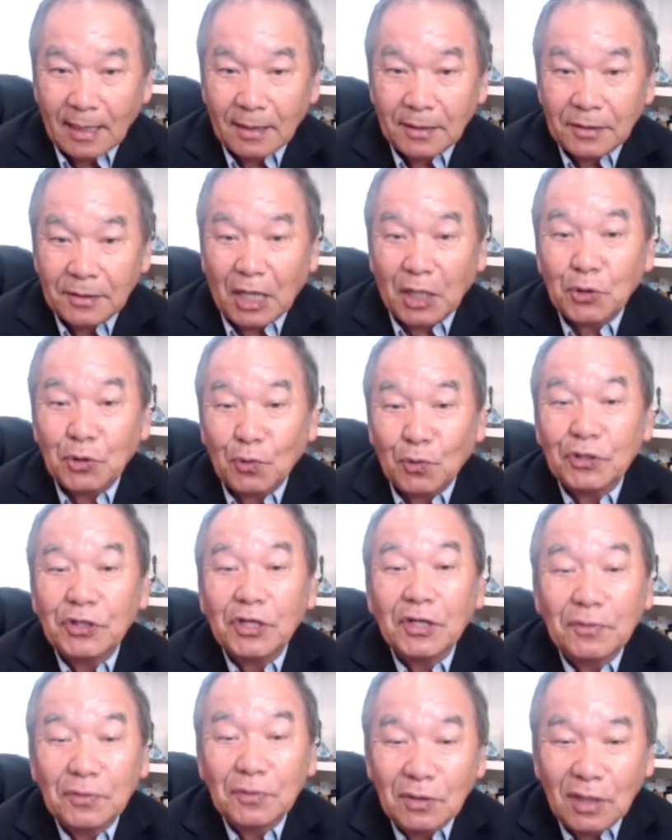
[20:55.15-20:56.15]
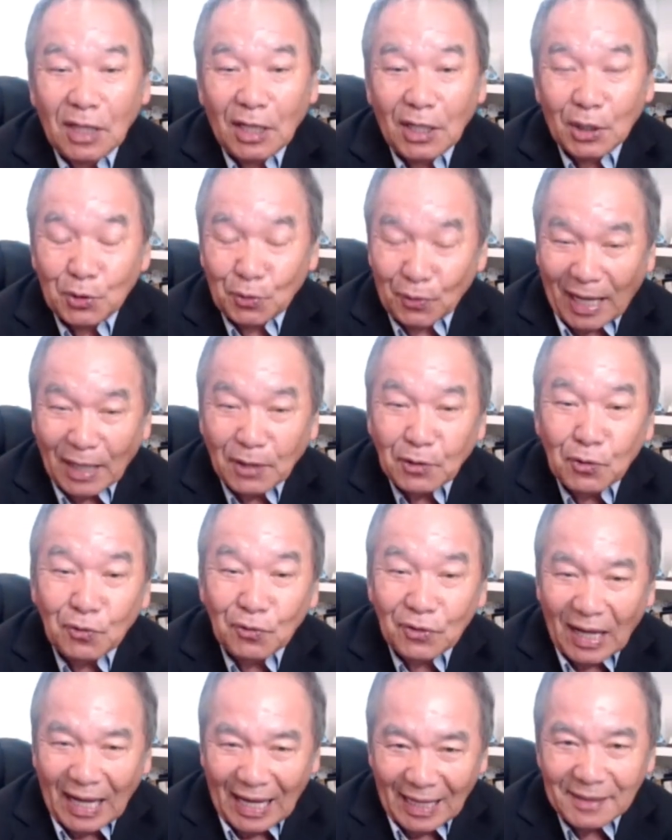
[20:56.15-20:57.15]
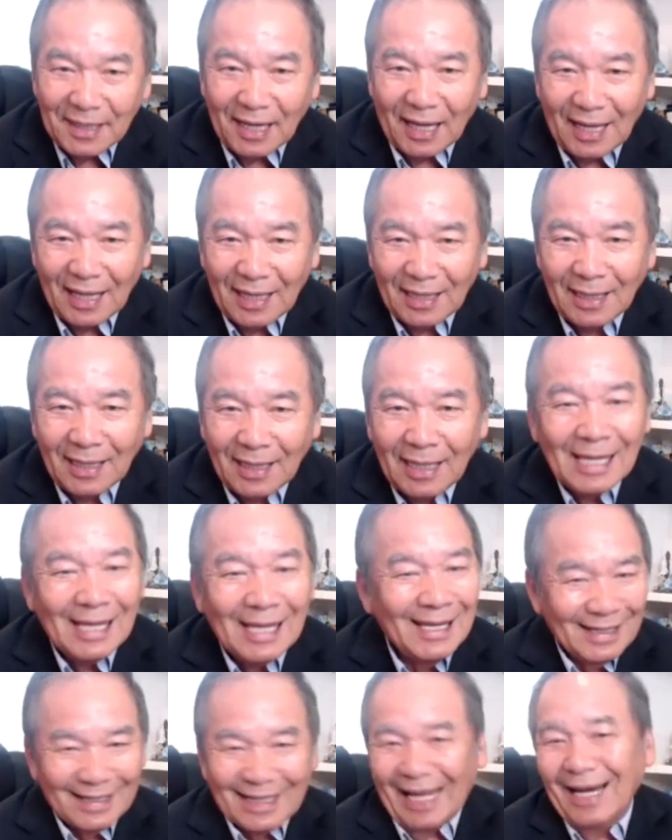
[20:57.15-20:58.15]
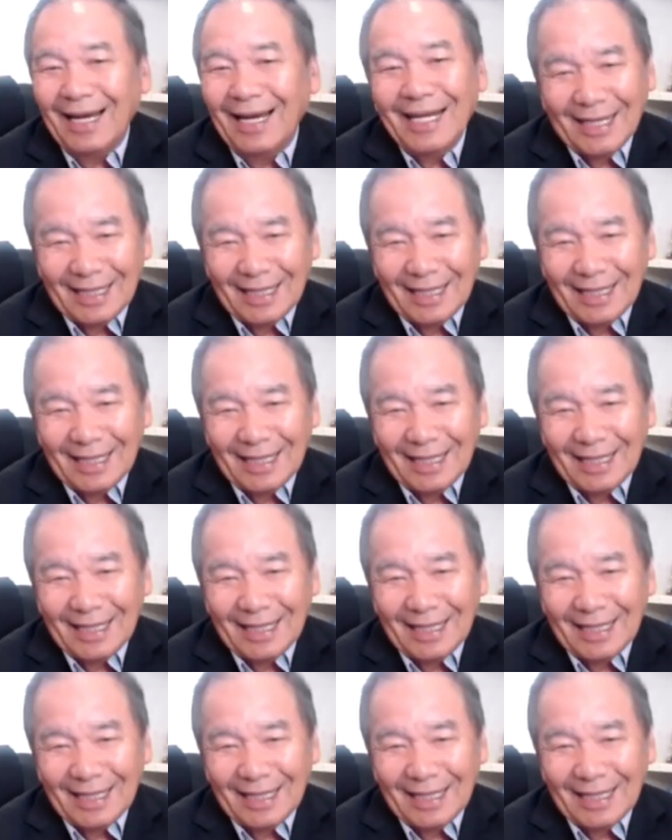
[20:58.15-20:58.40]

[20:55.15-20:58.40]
chỉ tổ sư hư là giờ tôi này khu ta hạt tiền cả